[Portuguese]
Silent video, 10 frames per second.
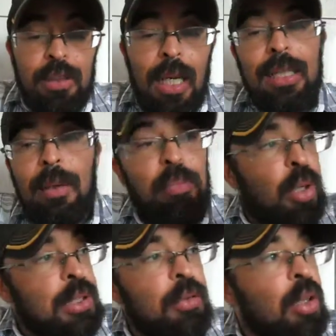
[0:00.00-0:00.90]
Daí
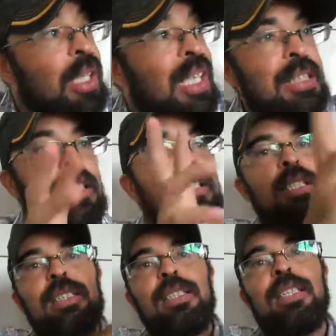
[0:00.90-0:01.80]
depois eu vou ler esse,
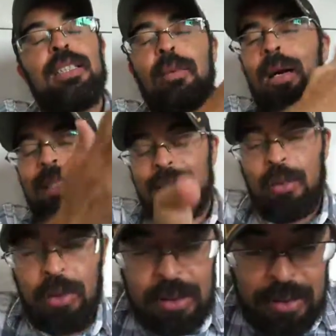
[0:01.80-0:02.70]
esse, esse a mais, essa
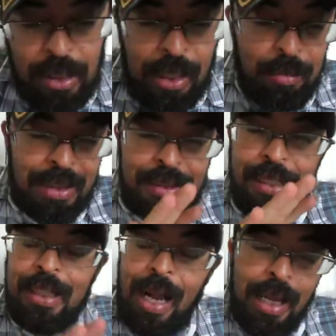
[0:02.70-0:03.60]
coisa que está lá. Mas é
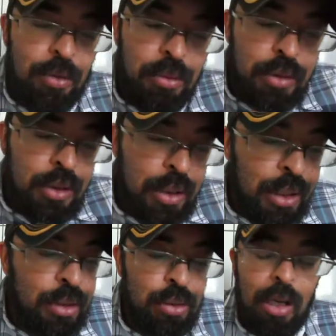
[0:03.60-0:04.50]
claro,
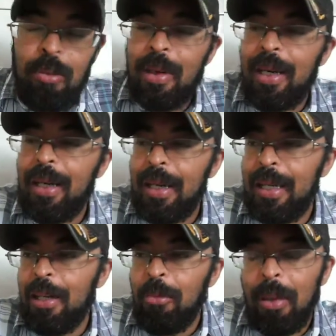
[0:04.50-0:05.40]
isso é, uma,
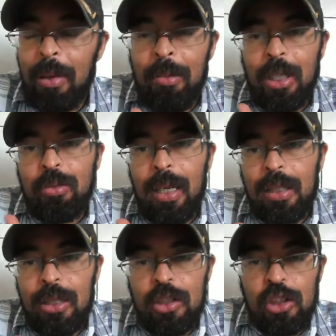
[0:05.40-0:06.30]
é, uma, é mais uma
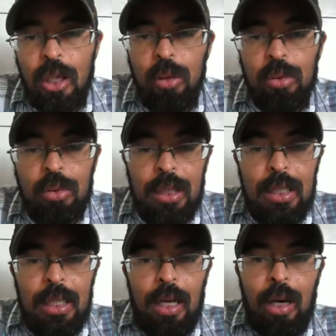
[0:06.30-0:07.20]
crítica ao,
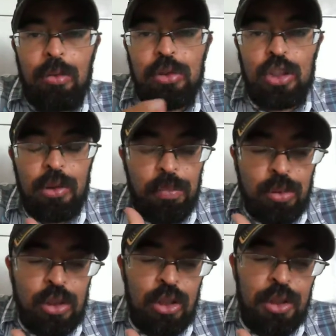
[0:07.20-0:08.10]
ao
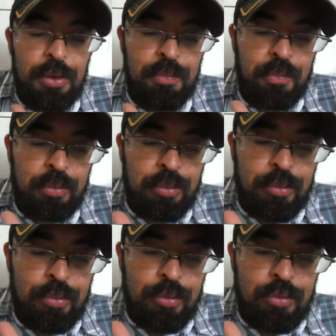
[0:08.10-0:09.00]
tipo de,
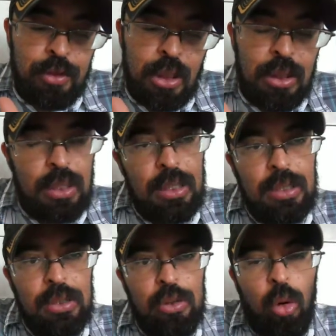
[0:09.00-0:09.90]

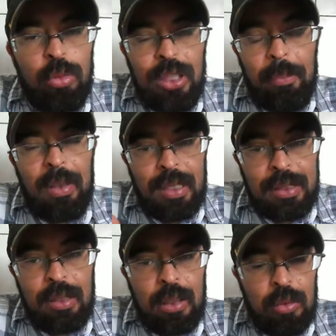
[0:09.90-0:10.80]
de como se
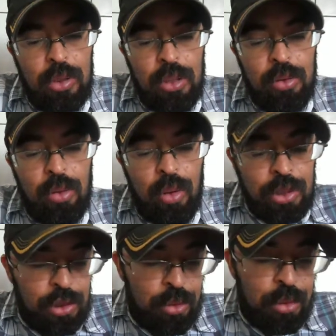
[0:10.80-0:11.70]
apresenta o texto
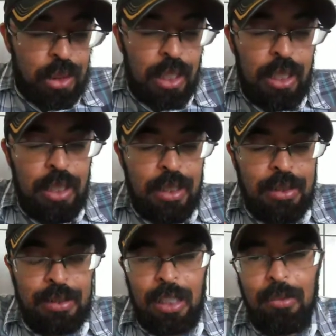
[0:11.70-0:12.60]
hoje do que
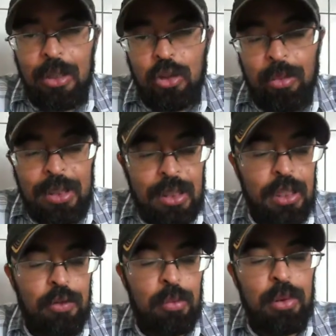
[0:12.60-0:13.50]
necessariamente sobre esse
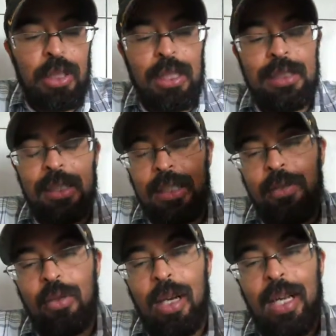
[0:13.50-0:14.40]
livro, porque esse
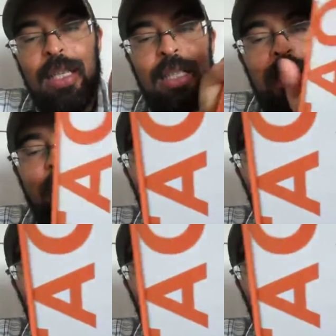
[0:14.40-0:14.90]
livro é ele é